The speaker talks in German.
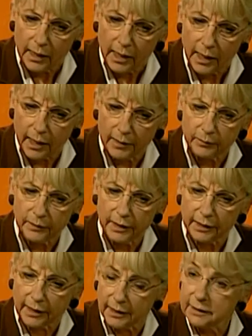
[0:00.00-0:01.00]
haben
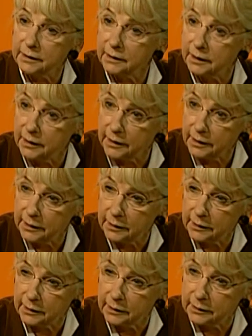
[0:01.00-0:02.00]
ja ganz in der
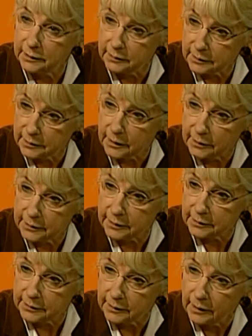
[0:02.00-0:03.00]
Nähe dieses
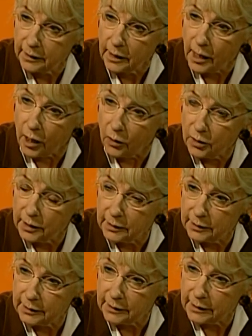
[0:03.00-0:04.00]
KZs auch
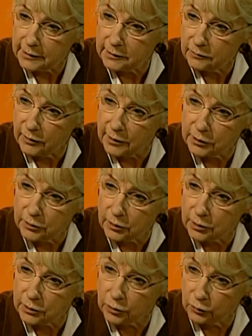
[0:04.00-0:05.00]
in den
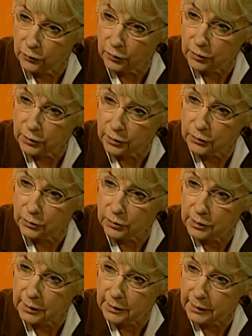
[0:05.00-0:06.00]
Asphaltstollen Zuflucht
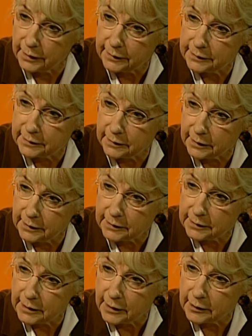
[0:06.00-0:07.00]
gesucht, in den letzten
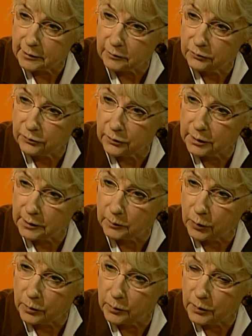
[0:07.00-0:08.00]
Kriegstagen vor den
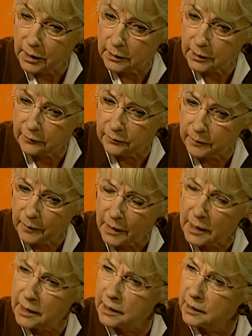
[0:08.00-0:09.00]
Brunnenangriffen.
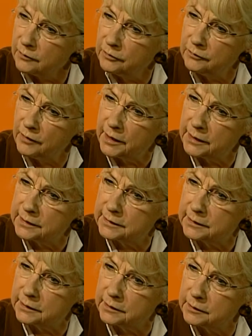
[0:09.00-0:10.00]
Wie war
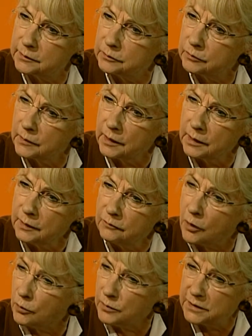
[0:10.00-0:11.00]
das? Ähm,
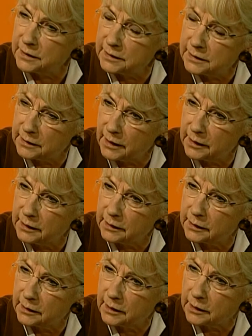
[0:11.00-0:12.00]
warum sind Sie da
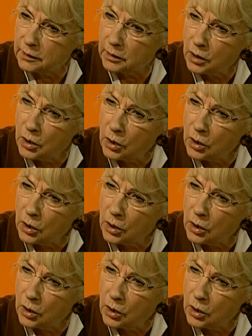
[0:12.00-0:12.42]
hingegangen?